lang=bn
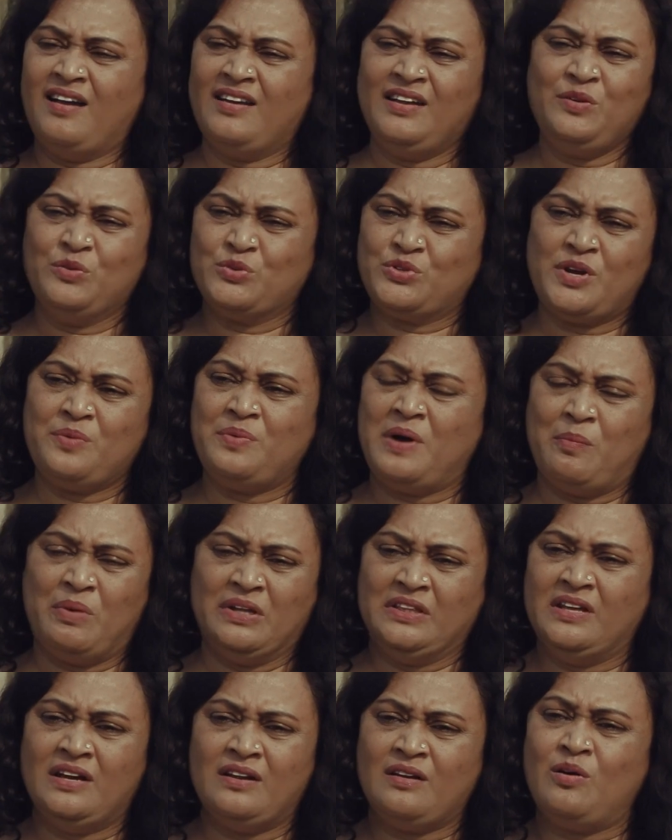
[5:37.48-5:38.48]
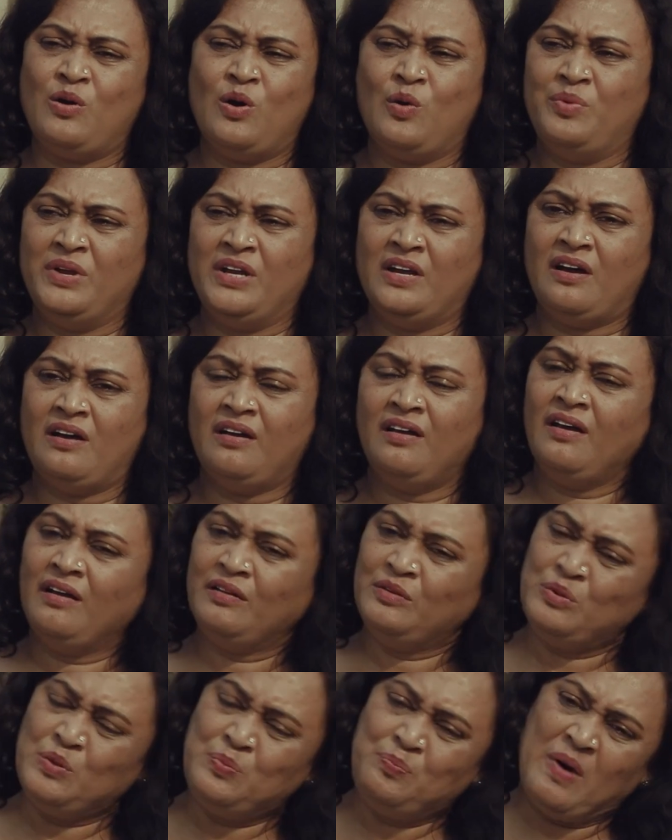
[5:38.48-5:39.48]
আরে ওসব আমার দ্বারা হবে না
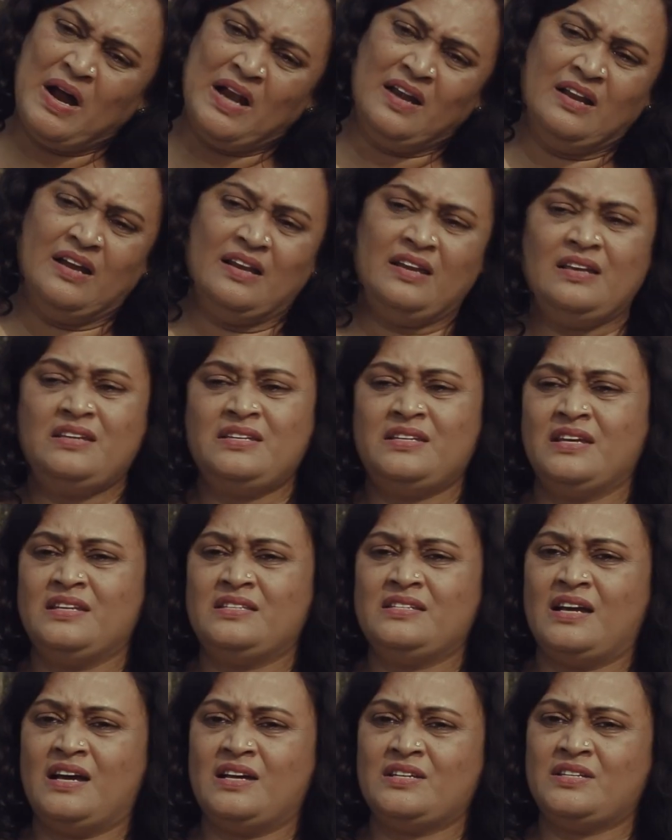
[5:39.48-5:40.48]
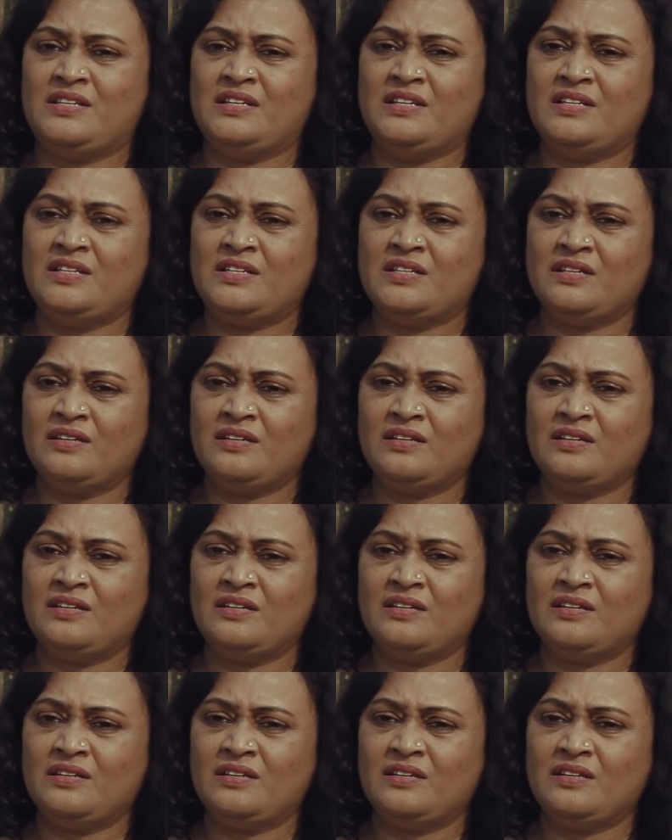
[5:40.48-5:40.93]
তুই পার্লারেই সেজে আসিস